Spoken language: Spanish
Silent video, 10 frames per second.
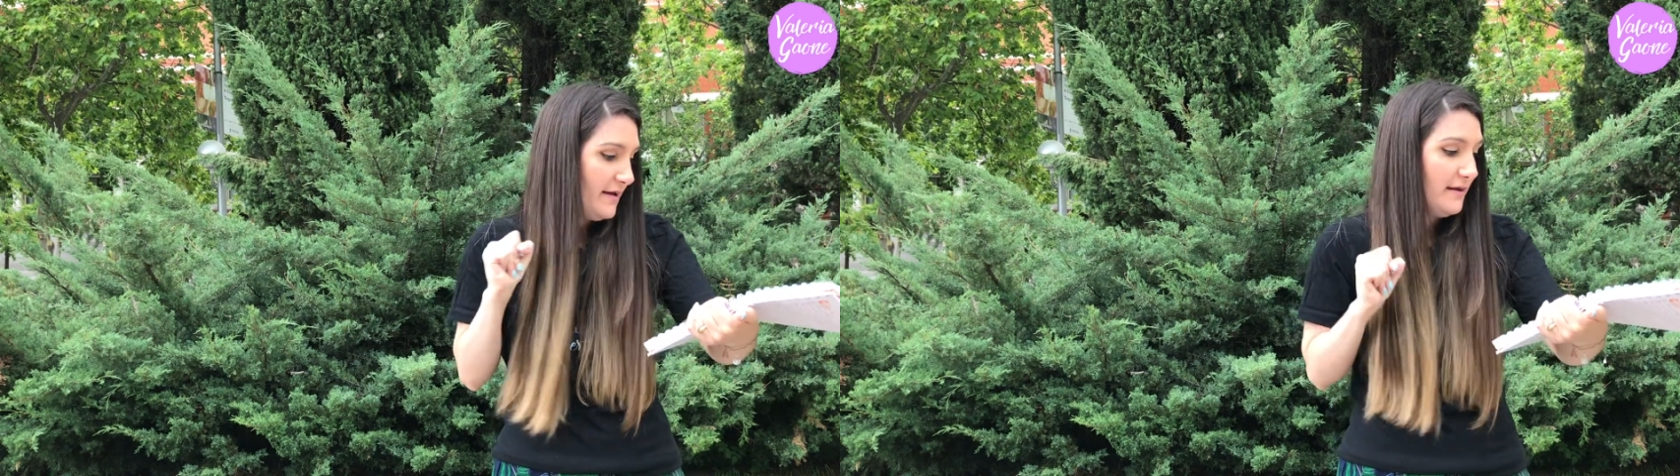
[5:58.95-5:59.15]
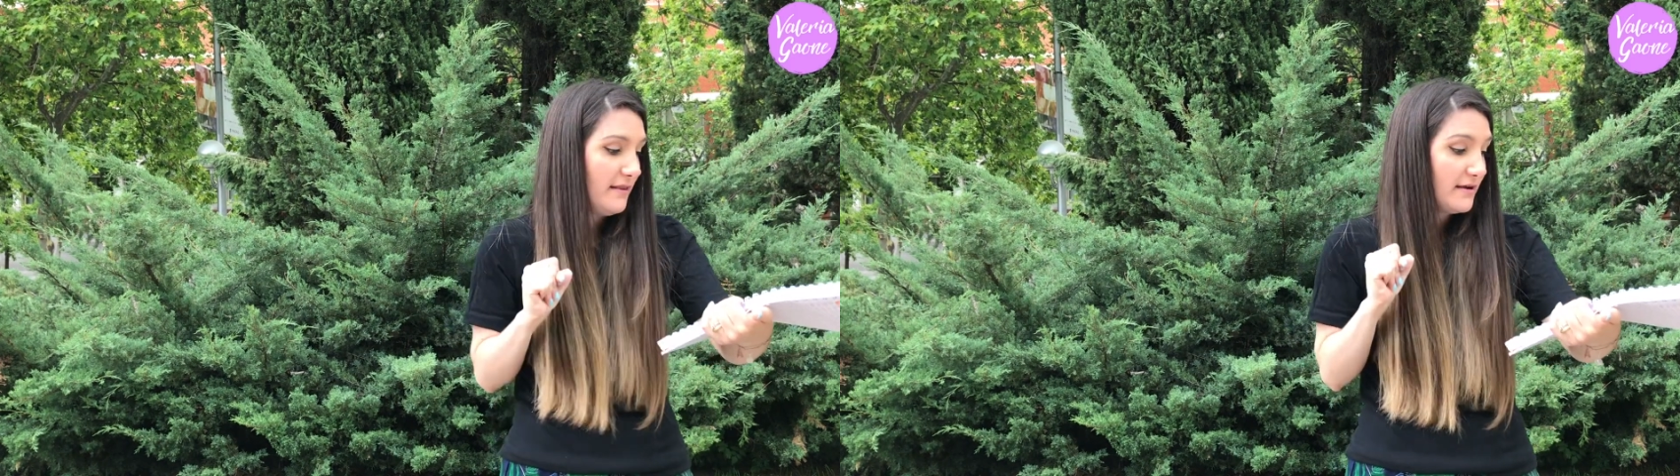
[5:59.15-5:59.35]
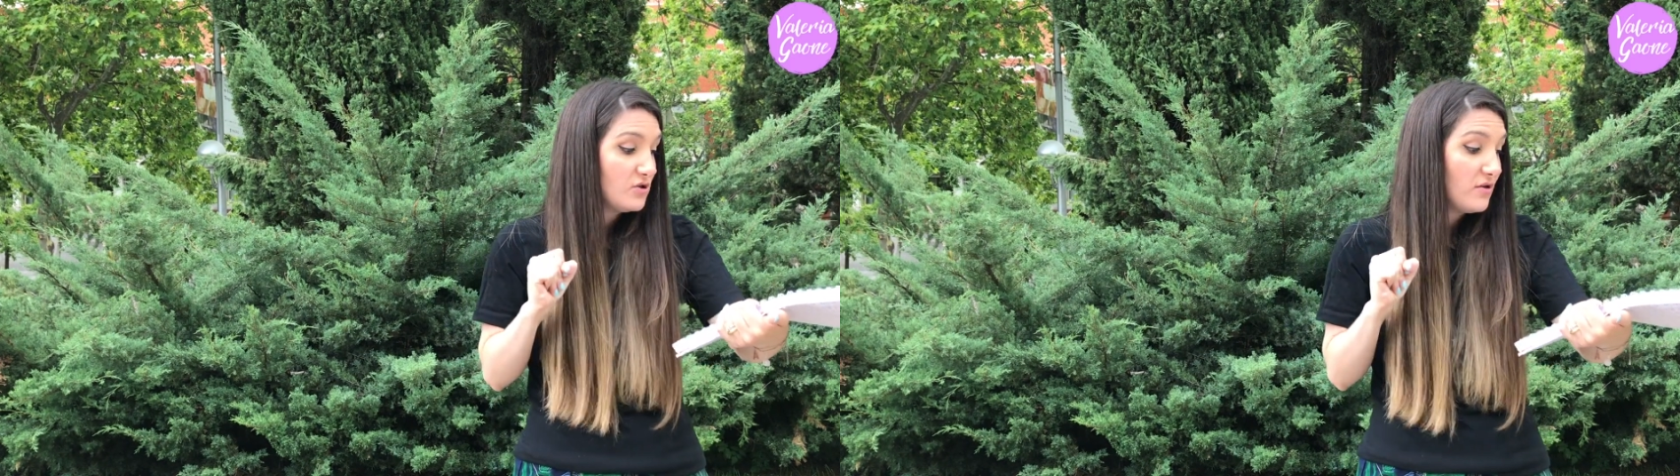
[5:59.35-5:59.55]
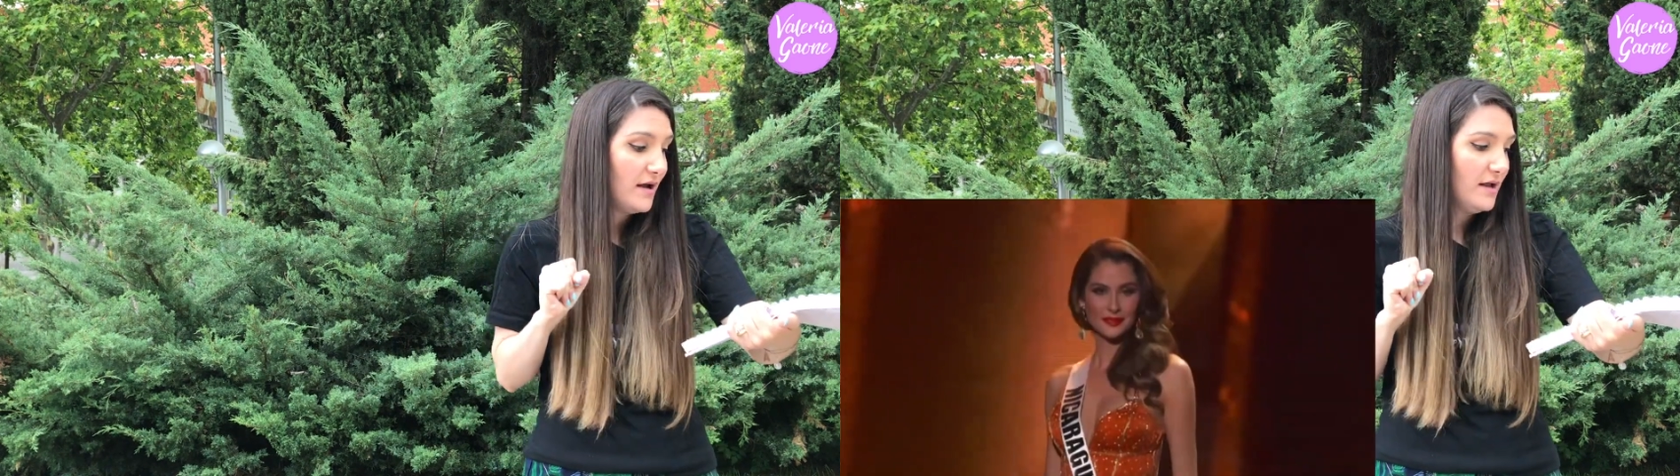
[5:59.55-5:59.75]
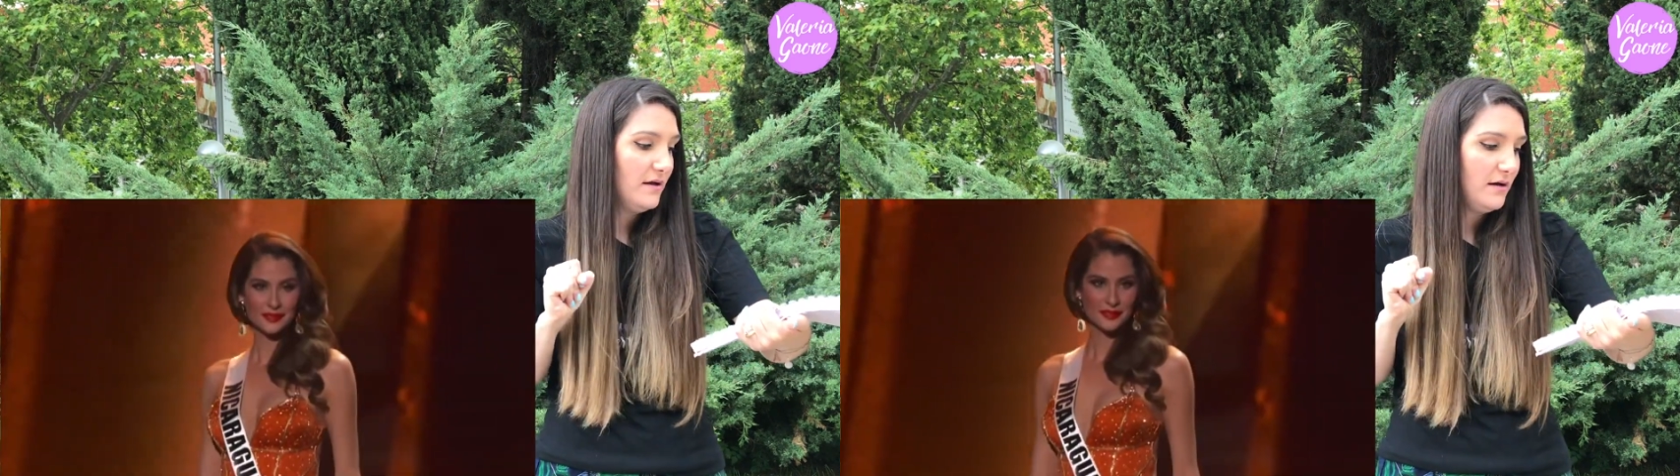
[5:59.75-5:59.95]
En el caso de
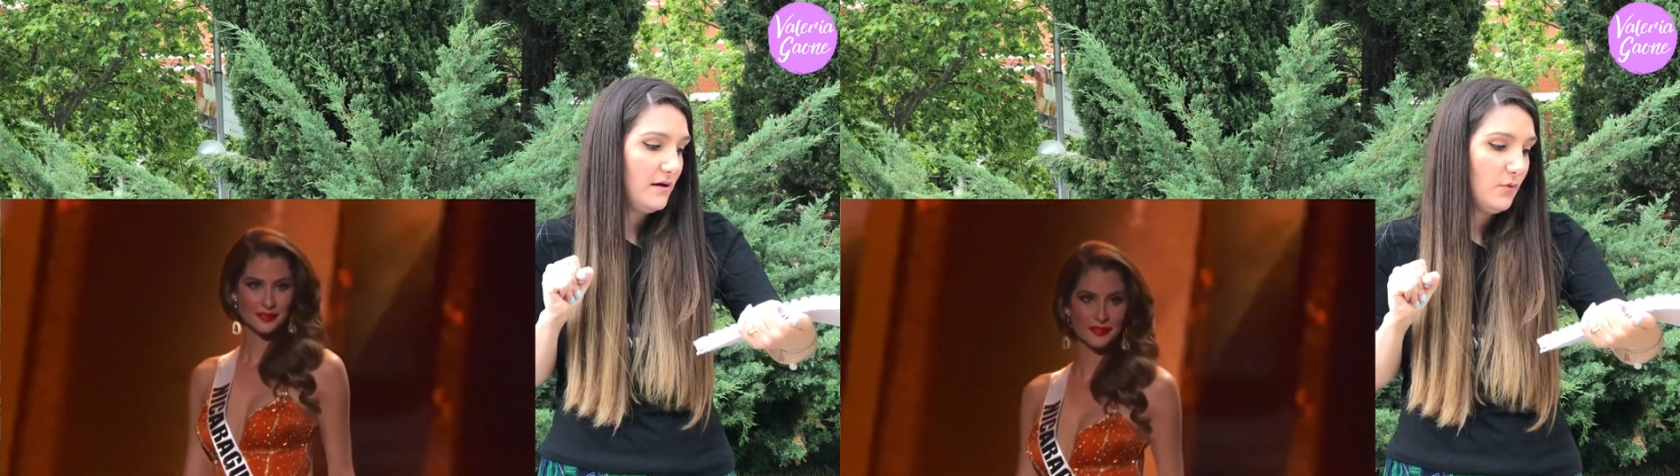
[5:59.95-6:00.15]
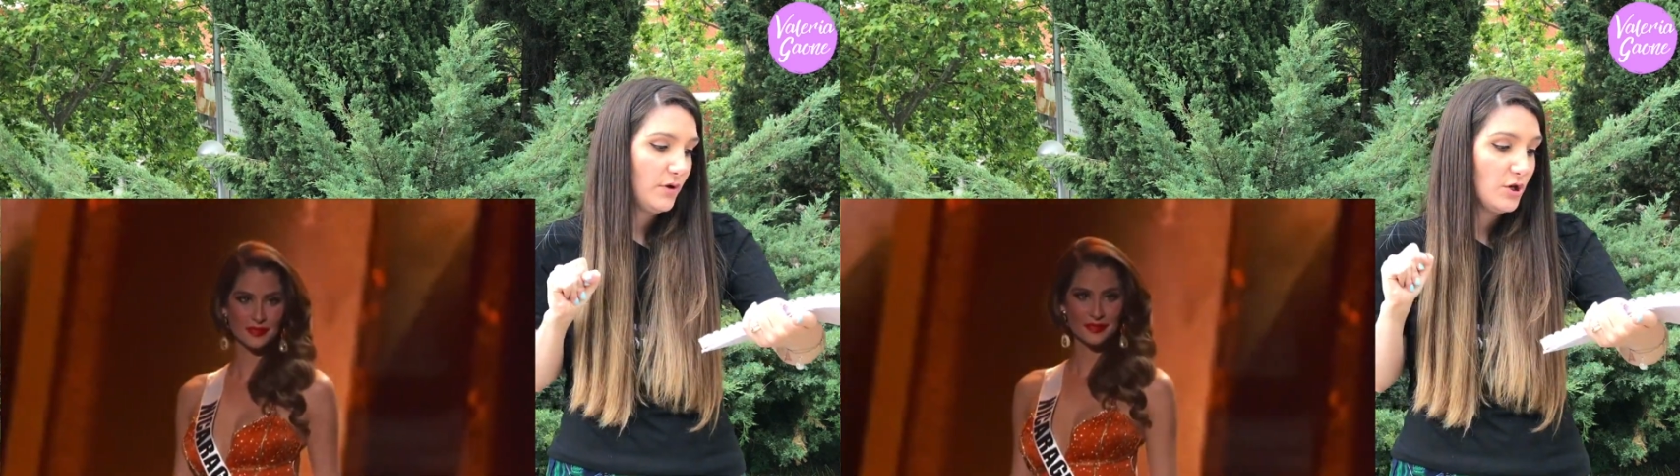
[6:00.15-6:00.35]
Gala, aunque